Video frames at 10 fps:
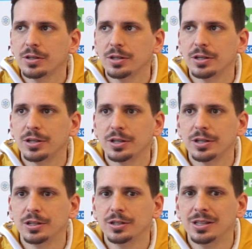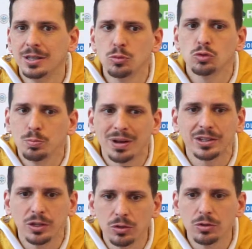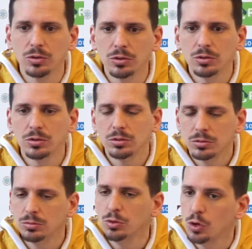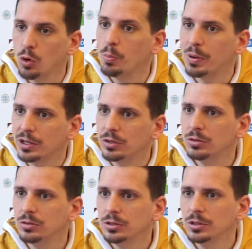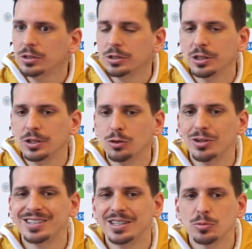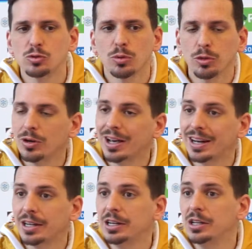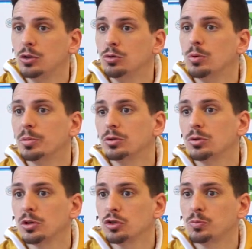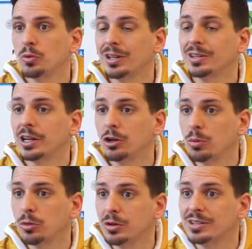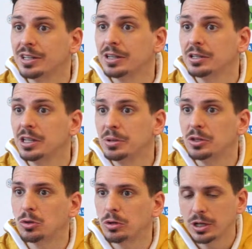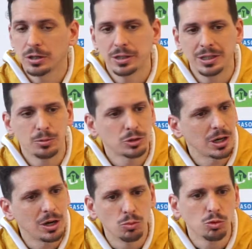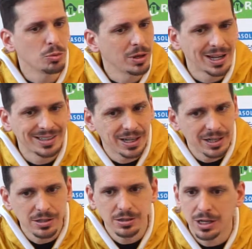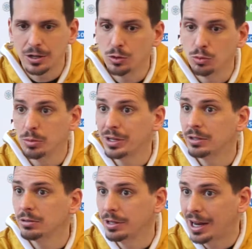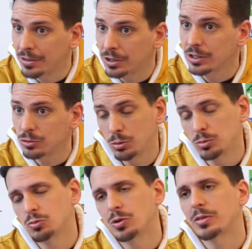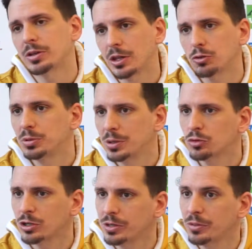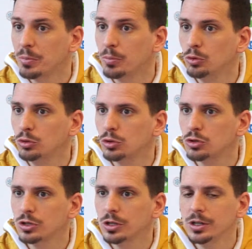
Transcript: eh, hicimos un partido muy completo, y no les dimos opción a creer en ningún momento que ellos podían tener opciones de, victoria. El equipo trabajó muy bien atrás, trabajó muy bien delante, estuvimos muy acertados, metimos casi 100 puntos.